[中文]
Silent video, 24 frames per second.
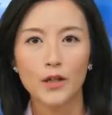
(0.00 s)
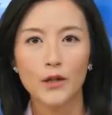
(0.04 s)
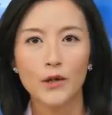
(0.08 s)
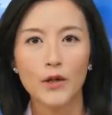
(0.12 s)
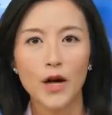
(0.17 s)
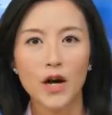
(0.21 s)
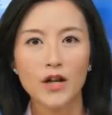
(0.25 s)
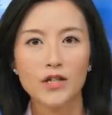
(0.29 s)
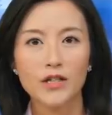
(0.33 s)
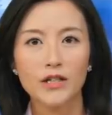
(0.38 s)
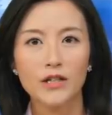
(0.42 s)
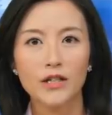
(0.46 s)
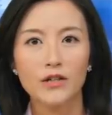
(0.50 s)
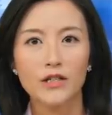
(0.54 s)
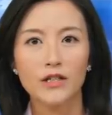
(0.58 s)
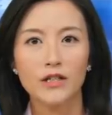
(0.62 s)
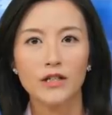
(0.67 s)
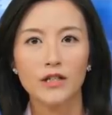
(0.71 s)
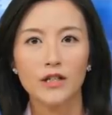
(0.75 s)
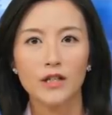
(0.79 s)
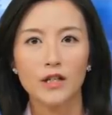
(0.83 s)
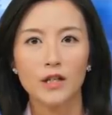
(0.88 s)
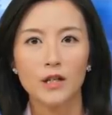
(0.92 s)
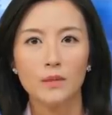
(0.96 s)
6月26日，
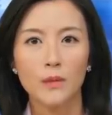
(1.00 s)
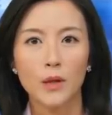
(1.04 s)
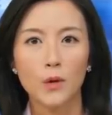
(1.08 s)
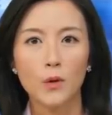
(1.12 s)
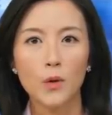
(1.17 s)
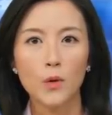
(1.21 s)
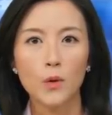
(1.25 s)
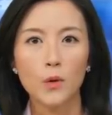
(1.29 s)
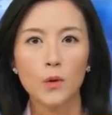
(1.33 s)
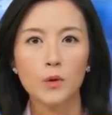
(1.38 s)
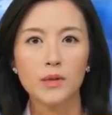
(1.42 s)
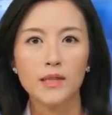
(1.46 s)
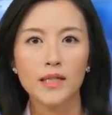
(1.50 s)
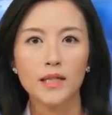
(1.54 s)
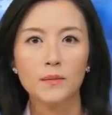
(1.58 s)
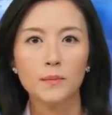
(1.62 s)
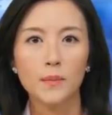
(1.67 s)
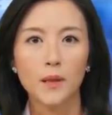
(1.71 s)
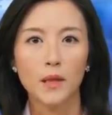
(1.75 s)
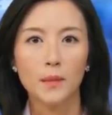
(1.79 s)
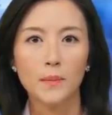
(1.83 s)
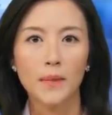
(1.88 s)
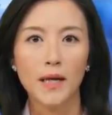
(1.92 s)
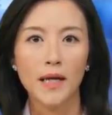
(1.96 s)
美国国务卿
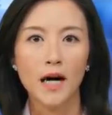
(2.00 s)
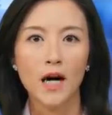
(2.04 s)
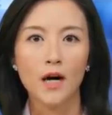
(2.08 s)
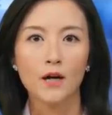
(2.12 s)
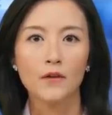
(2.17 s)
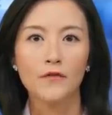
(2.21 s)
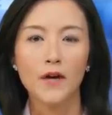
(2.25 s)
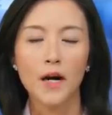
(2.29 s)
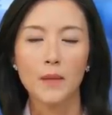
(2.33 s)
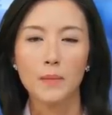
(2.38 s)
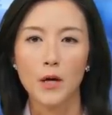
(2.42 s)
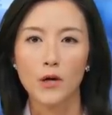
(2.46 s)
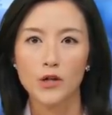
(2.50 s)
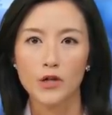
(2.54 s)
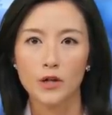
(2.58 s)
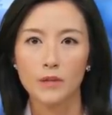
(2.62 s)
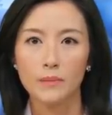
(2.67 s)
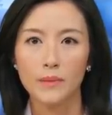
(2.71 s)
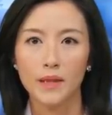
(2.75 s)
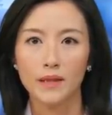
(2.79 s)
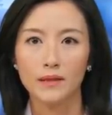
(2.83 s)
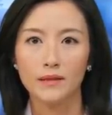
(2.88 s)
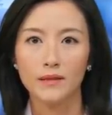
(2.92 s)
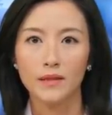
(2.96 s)
蓬佩奥发表声
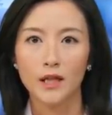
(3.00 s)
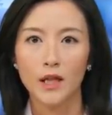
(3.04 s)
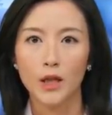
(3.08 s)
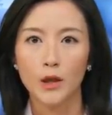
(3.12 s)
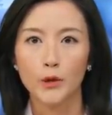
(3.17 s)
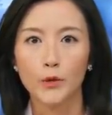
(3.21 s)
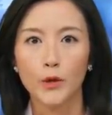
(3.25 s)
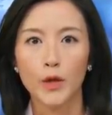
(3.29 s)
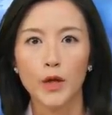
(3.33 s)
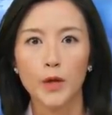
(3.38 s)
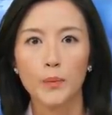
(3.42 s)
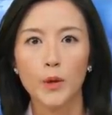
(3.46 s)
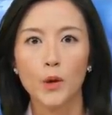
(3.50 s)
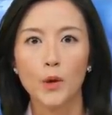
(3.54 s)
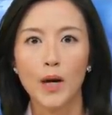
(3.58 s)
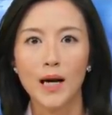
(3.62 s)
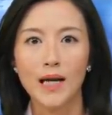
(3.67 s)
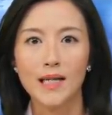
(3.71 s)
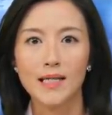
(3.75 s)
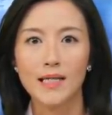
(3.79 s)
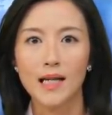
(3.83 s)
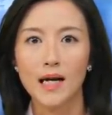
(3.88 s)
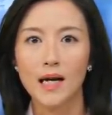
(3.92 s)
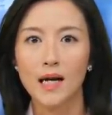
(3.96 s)
明，对破坏
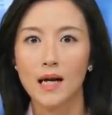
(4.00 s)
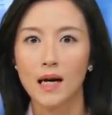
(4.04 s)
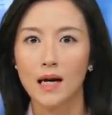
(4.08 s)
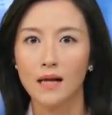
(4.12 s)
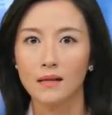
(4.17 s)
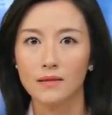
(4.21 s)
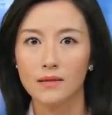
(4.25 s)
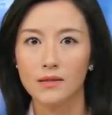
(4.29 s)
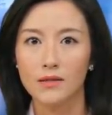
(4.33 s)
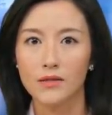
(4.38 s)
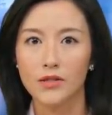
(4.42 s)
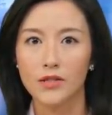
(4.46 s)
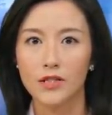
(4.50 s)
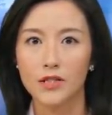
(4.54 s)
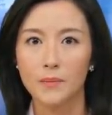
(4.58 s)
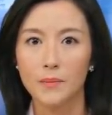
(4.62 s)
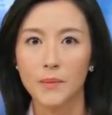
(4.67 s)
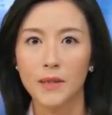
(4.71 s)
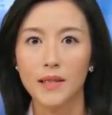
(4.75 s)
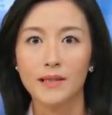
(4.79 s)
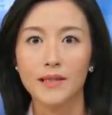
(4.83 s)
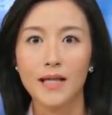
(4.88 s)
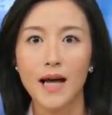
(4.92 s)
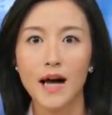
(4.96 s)
香港自治
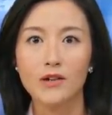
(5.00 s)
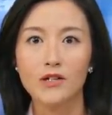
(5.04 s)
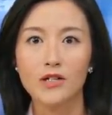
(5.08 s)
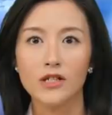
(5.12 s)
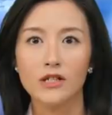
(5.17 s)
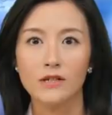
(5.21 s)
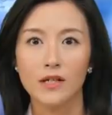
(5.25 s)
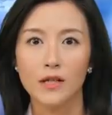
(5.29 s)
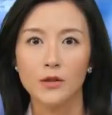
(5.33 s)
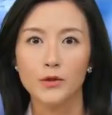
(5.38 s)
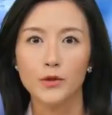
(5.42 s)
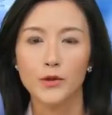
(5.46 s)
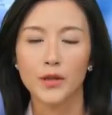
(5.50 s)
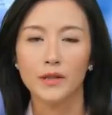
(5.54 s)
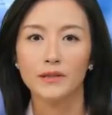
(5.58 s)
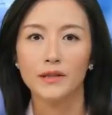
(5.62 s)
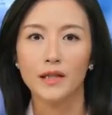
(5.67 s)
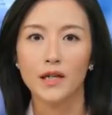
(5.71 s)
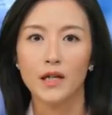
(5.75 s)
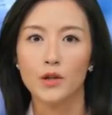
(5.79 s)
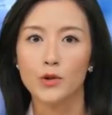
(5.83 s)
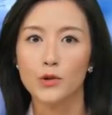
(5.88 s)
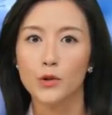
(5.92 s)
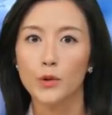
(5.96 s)
并压制人权
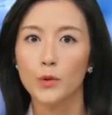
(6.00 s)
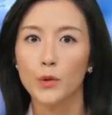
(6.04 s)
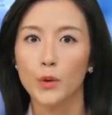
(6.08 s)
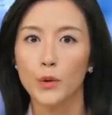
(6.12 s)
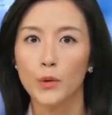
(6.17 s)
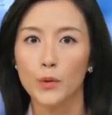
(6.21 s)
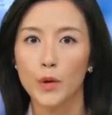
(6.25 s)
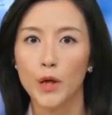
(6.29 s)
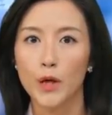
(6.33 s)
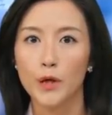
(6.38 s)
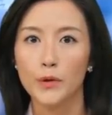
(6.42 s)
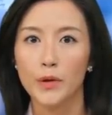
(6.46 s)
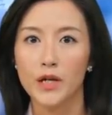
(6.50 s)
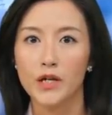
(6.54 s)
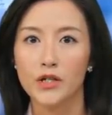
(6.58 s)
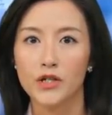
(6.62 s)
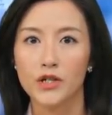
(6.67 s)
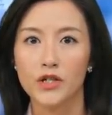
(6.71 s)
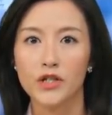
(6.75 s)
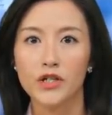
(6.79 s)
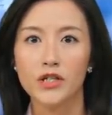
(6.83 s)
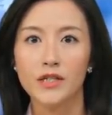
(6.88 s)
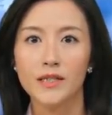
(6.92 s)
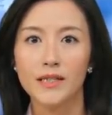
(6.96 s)
的中共官员实
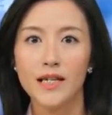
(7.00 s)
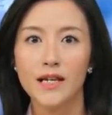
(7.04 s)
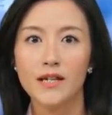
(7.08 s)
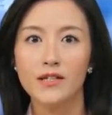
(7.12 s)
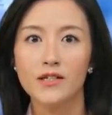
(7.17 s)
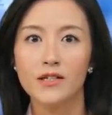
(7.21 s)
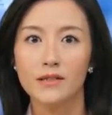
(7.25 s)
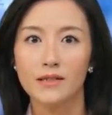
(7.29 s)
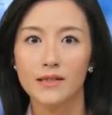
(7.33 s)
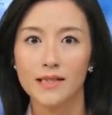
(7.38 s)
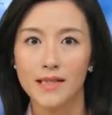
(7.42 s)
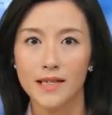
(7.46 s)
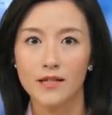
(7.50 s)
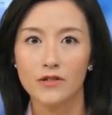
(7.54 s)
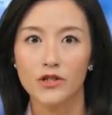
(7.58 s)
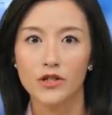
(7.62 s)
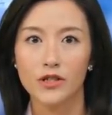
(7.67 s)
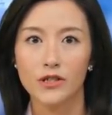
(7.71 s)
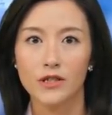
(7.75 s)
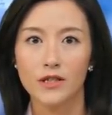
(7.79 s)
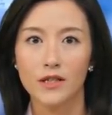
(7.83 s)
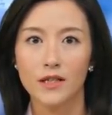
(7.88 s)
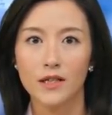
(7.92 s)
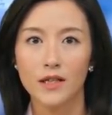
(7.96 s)
施签证限
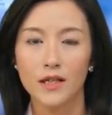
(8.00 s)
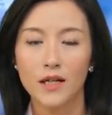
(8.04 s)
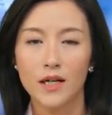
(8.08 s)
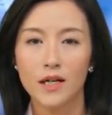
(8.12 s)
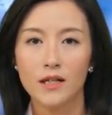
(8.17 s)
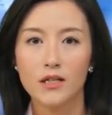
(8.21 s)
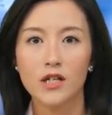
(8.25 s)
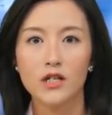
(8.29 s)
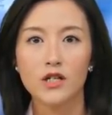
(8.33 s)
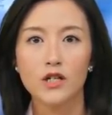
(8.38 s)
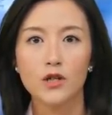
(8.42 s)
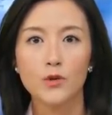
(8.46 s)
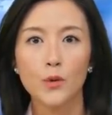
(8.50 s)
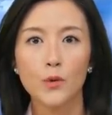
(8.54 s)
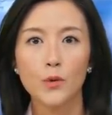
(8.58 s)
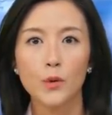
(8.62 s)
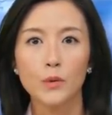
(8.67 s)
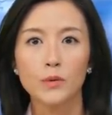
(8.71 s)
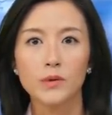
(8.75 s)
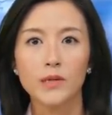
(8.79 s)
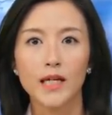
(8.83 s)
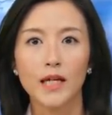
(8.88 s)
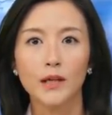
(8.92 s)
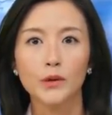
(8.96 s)
制。这是中共
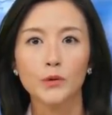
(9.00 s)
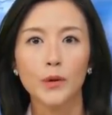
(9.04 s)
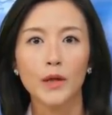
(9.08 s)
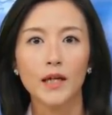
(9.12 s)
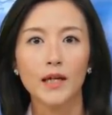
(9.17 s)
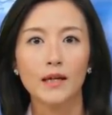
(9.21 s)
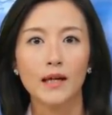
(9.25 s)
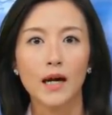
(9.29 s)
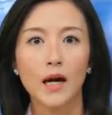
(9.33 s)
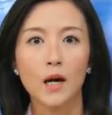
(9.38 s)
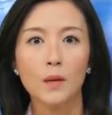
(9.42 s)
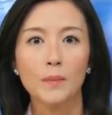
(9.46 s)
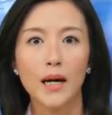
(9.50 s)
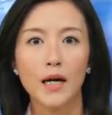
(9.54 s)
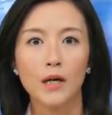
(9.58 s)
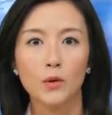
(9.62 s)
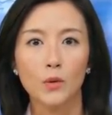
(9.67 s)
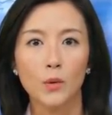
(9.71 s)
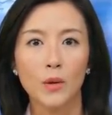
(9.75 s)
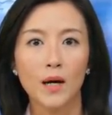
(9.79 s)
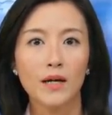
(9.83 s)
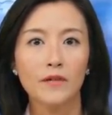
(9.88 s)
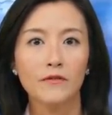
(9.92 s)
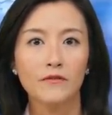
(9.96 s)
强推港版国
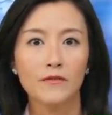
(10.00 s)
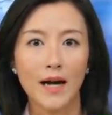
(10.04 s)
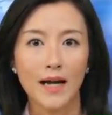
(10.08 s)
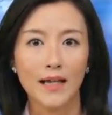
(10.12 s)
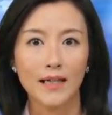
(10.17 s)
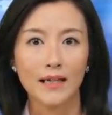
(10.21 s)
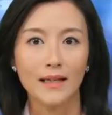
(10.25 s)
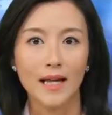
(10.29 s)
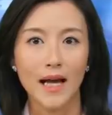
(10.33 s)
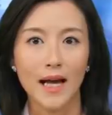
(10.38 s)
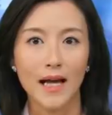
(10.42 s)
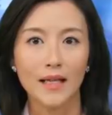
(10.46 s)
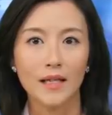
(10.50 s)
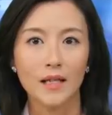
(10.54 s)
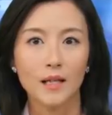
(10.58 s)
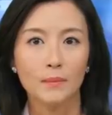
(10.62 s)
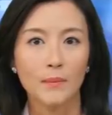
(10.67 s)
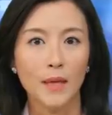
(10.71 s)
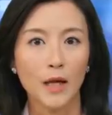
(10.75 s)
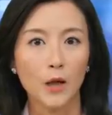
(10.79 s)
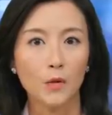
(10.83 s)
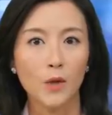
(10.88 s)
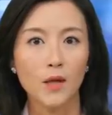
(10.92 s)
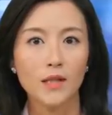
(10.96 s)
安法以来，美
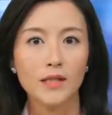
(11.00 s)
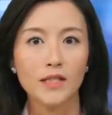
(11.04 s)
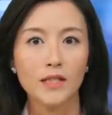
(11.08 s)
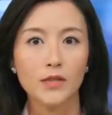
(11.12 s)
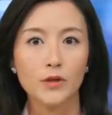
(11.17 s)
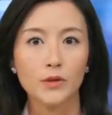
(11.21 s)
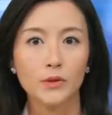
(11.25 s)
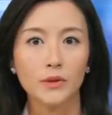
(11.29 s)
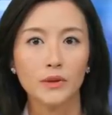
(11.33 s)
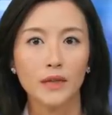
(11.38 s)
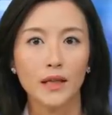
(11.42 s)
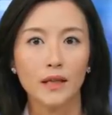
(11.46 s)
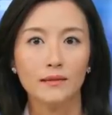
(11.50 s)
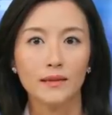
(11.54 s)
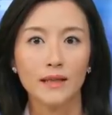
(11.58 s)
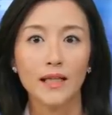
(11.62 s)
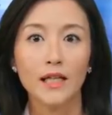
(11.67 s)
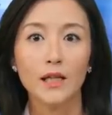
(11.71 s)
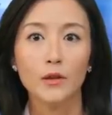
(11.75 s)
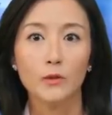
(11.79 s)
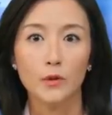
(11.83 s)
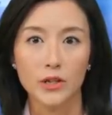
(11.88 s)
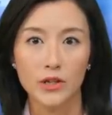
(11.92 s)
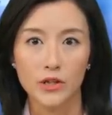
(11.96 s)
国祭出的第一
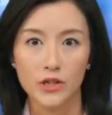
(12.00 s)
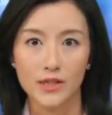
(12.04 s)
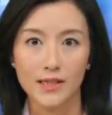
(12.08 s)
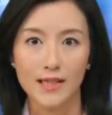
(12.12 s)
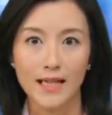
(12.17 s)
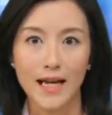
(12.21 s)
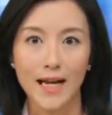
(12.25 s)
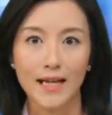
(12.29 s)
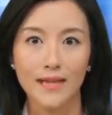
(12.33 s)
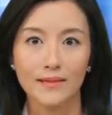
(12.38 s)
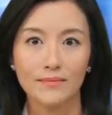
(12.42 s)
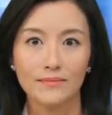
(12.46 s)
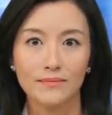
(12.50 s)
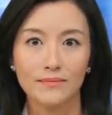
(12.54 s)
轮制裁。